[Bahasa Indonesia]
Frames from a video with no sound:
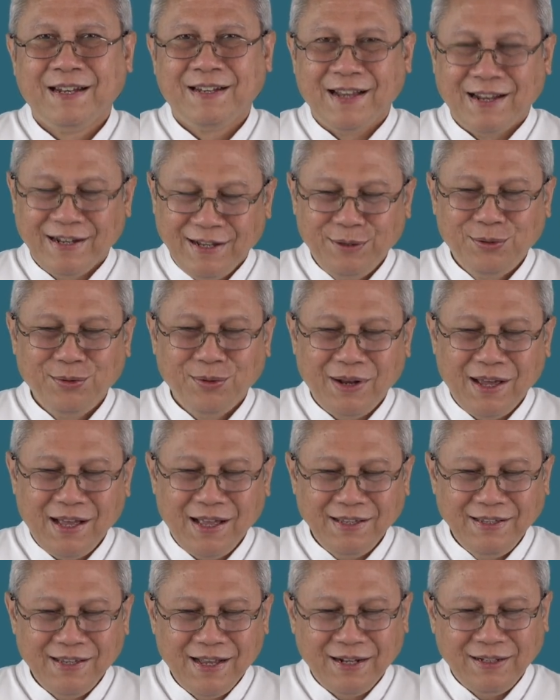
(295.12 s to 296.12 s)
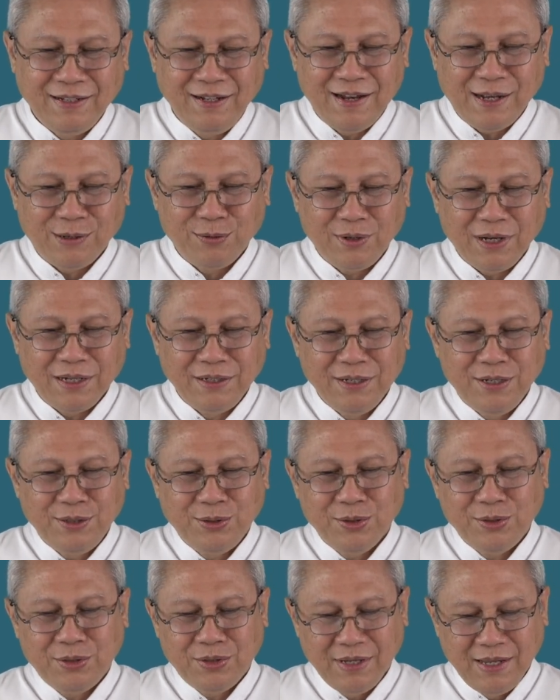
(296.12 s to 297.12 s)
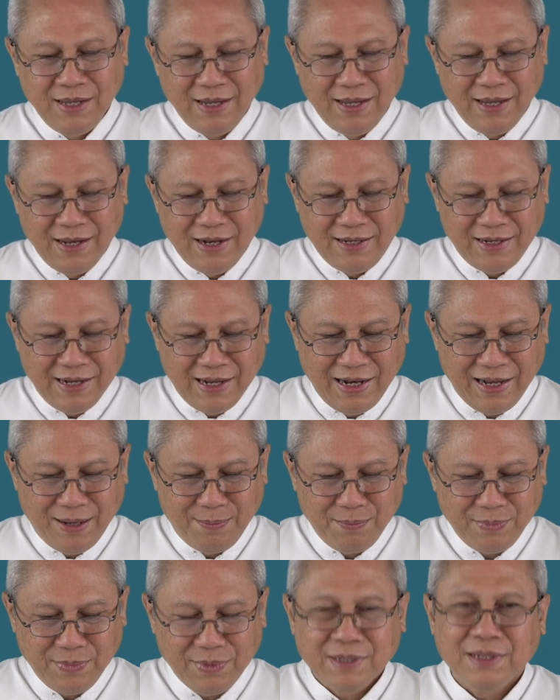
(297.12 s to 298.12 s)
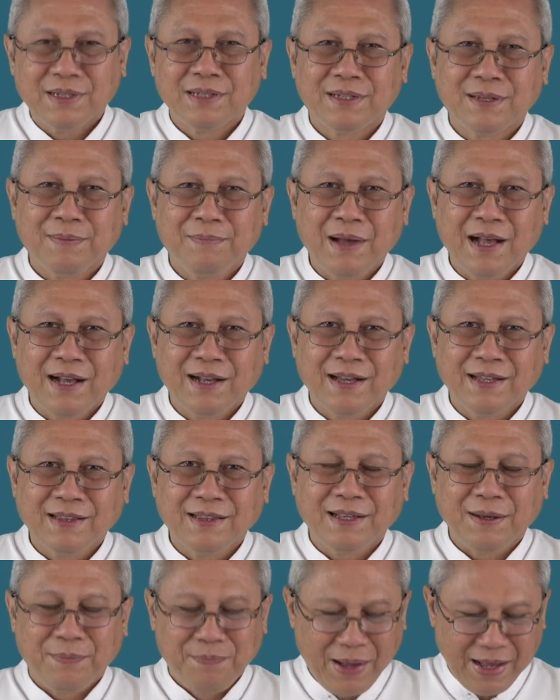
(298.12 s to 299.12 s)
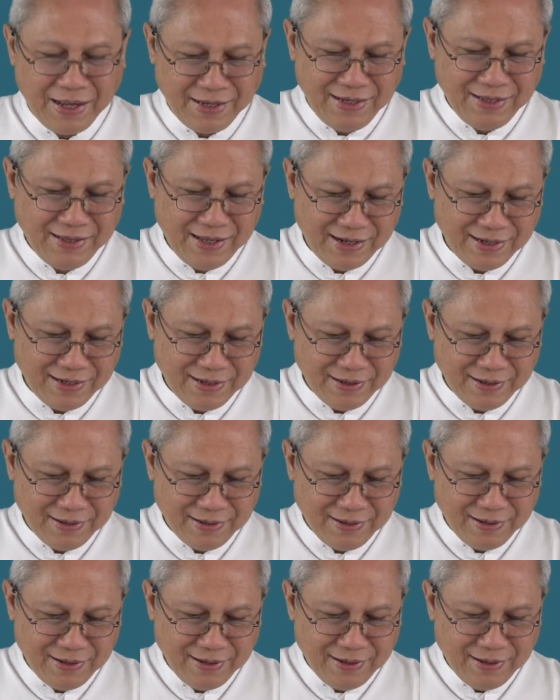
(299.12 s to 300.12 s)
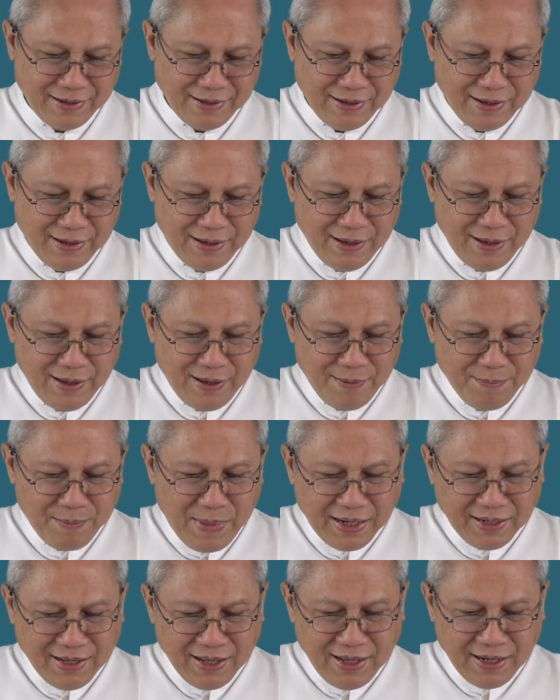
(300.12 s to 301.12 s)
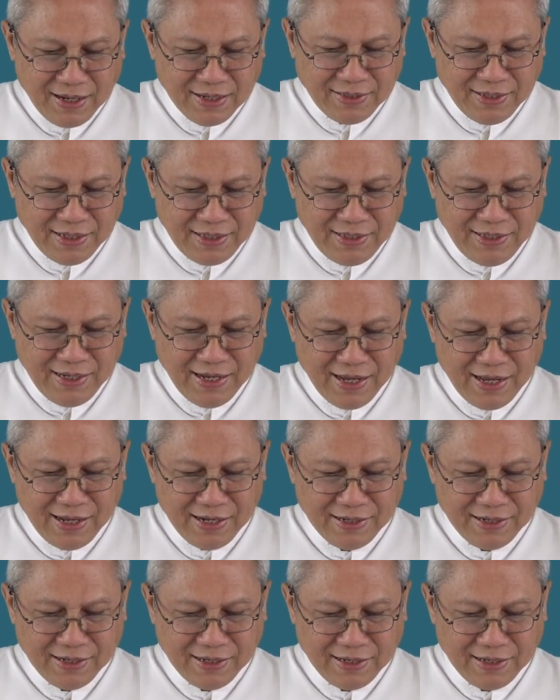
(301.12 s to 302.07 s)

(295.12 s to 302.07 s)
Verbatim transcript: Dan itulah yang dilakukan Yesus dalam semangat kebangkitan. Maka kesedihan